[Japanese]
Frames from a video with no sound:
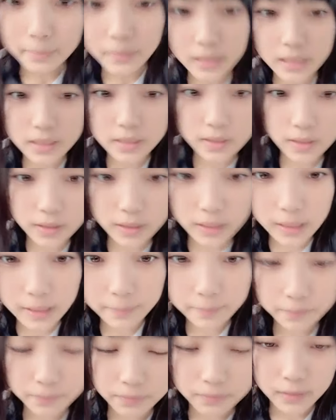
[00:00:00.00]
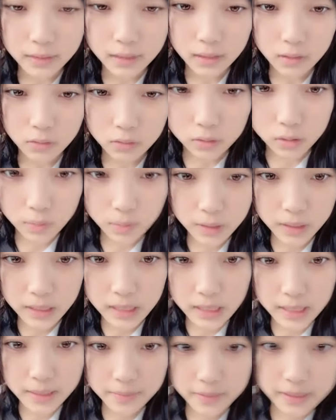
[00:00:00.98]
一緒に子供に
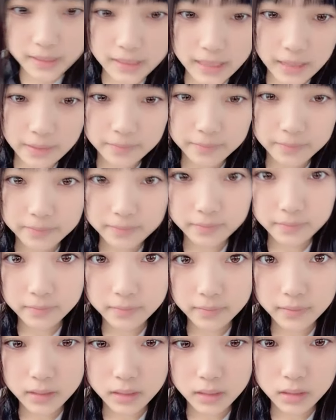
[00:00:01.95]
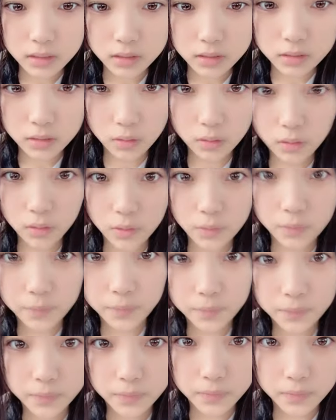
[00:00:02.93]
なりましたそ
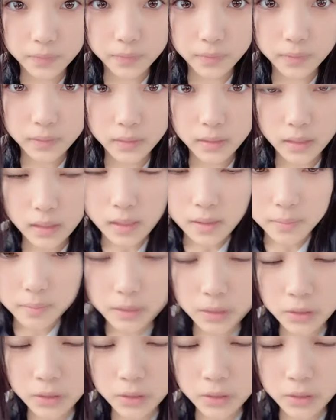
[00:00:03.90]
う